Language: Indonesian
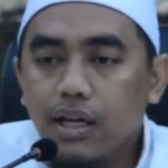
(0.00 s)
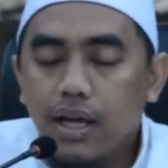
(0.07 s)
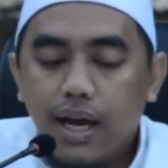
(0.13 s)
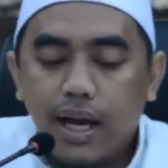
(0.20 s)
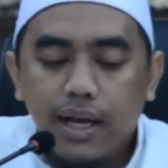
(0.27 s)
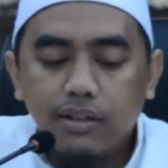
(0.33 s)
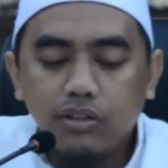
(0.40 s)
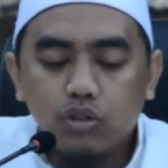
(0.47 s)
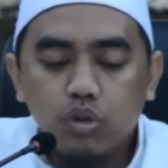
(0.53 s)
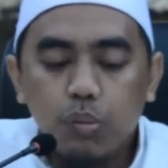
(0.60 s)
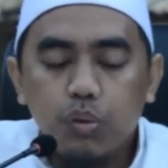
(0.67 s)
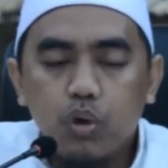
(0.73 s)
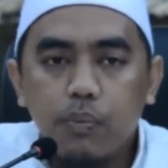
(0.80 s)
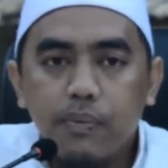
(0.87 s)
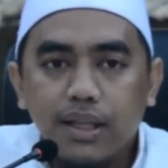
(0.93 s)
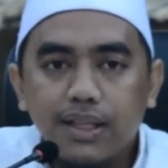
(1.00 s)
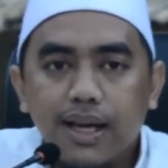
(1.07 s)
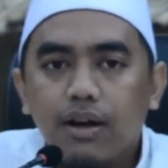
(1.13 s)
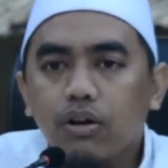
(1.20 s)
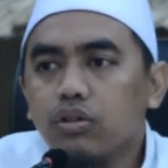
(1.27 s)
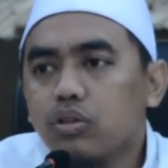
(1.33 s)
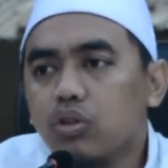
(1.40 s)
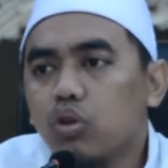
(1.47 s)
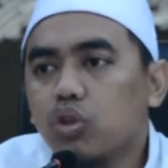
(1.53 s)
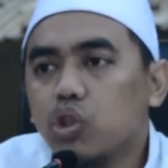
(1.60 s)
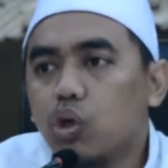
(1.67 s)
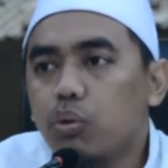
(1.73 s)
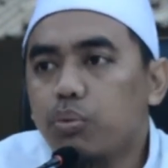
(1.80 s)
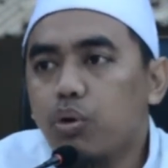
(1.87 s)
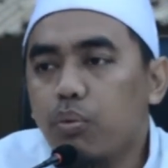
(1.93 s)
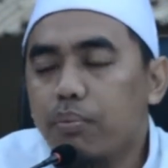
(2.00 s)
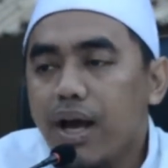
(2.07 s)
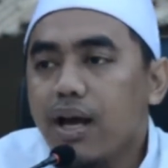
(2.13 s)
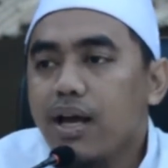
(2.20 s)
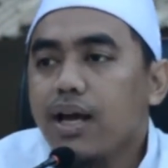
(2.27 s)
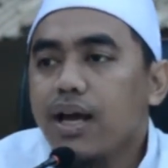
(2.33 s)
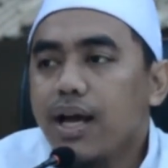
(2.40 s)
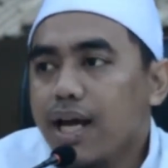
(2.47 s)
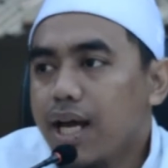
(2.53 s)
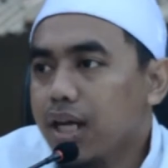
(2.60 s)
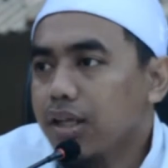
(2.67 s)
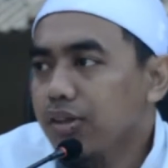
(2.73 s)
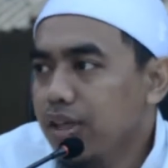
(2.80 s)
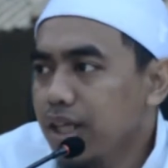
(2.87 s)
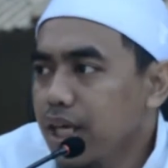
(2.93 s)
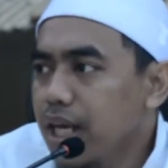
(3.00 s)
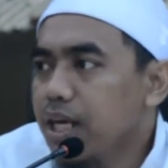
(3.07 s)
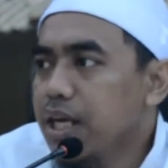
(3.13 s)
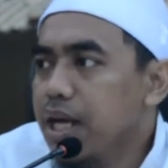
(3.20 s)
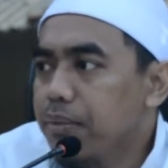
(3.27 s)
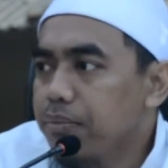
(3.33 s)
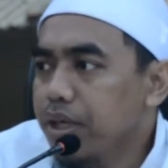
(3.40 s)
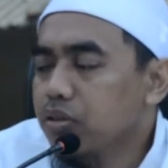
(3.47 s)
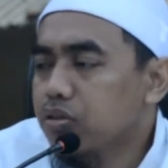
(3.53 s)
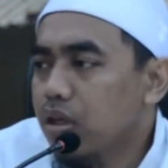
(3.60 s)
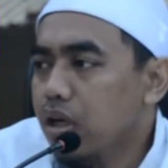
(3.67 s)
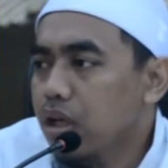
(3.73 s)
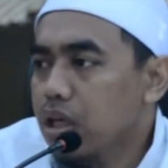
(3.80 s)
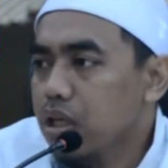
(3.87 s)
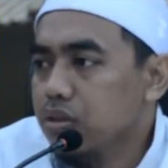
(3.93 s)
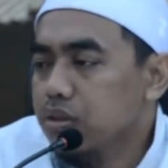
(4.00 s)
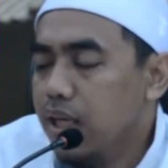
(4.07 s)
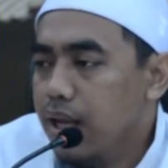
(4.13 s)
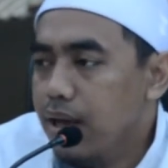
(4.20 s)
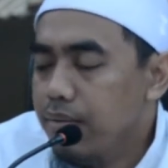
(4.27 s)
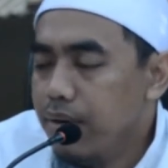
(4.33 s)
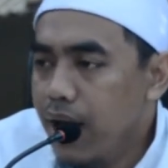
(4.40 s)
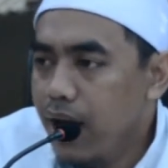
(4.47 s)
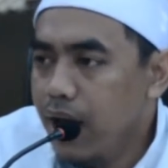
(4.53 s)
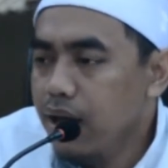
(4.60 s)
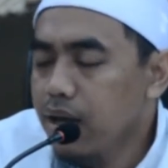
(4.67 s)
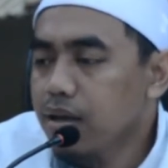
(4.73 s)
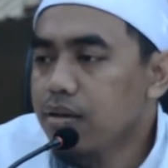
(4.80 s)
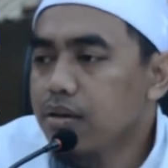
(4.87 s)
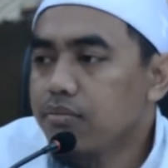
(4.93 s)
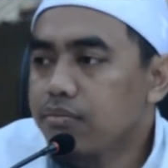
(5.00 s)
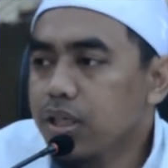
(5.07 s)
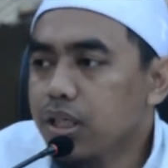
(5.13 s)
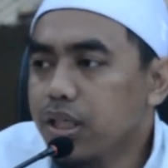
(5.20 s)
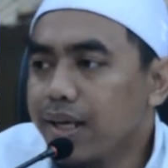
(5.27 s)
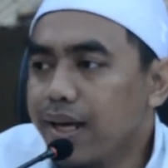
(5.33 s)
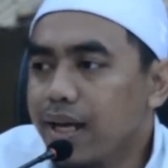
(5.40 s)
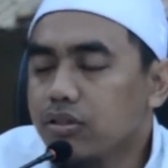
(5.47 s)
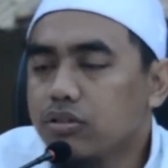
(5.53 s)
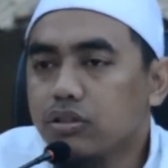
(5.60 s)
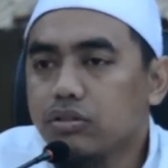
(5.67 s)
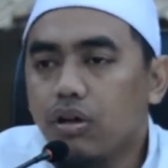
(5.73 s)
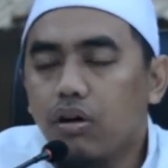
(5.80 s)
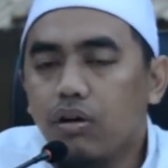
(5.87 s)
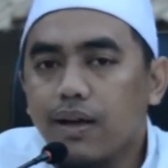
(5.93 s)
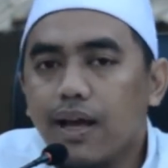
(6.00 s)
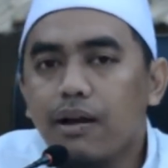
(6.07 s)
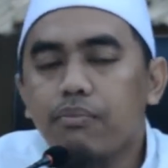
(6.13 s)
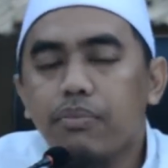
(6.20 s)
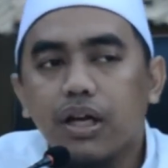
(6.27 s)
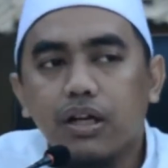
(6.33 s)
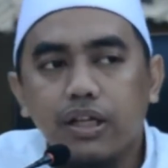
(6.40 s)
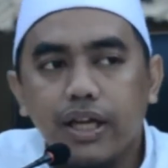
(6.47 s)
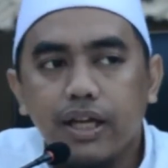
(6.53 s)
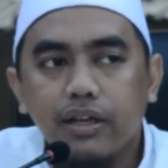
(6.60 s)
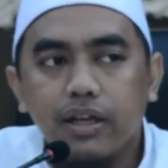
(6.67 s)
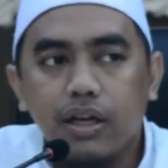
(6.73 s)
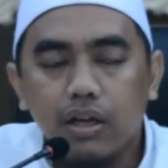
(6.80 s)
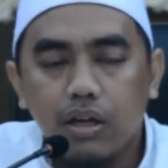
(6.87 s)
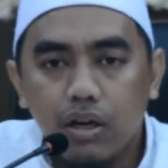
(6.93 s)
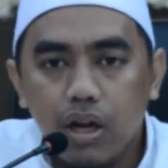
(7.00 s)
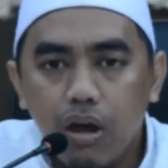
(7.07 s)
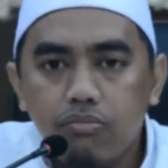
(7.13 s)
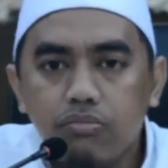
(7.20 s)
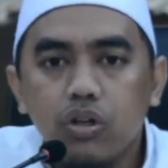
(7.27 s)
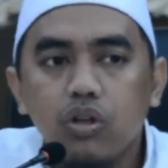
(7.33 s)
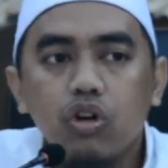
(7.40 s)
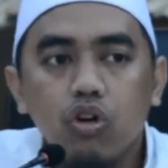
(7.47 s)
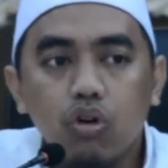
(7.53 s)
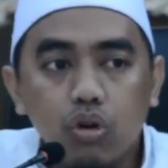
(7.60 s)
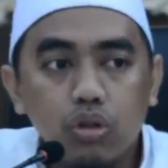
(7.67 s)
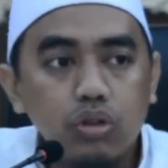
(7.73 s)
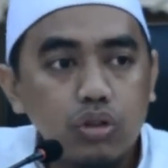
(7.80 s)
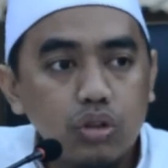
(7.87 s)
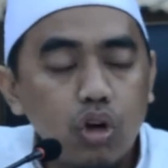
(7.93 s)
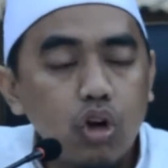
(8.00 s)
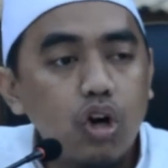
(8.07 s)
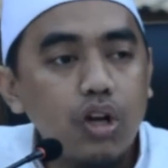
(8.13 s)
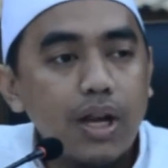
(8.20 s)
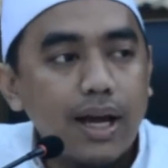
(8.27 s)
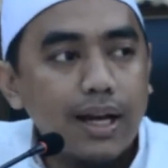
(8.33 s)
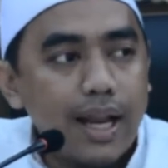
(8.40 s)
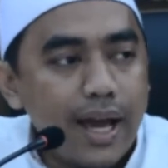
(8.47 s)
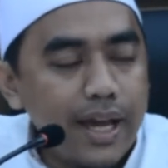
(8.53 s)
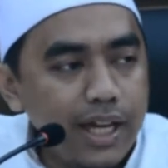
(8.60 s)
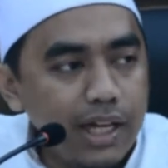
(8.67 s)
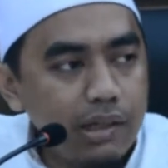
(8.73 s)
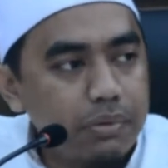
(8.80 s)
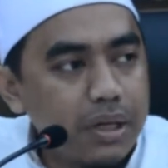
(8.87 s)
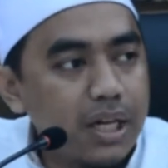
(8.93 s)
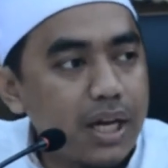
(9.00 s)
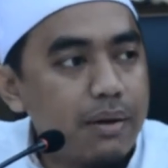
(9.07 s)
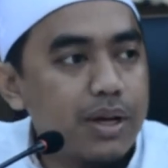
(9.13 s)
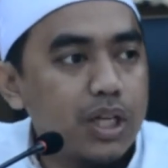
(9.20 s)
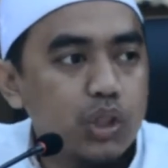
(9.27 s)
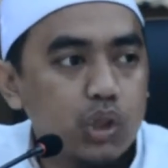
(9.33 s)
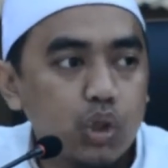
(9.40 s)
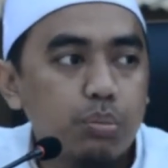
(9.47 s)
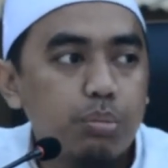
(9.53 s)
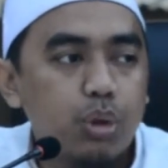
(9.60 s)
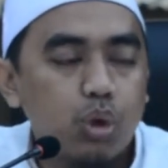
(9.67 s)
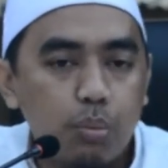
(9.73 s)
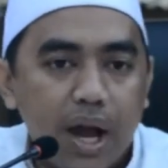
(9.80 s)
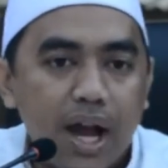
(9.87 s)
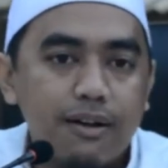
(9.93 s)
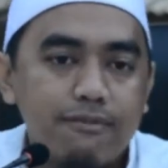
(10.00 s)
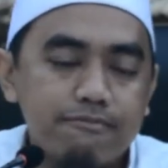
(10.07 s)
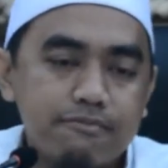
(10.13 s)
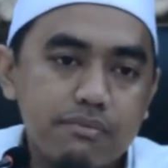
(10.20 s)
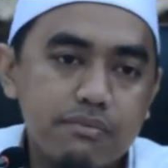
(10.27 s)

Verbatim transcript: an subrumata untuk subrumah Artinya Nabi SAW eh, mendengar seseorang berniat ihram untuk orang lain bernama syubrumah.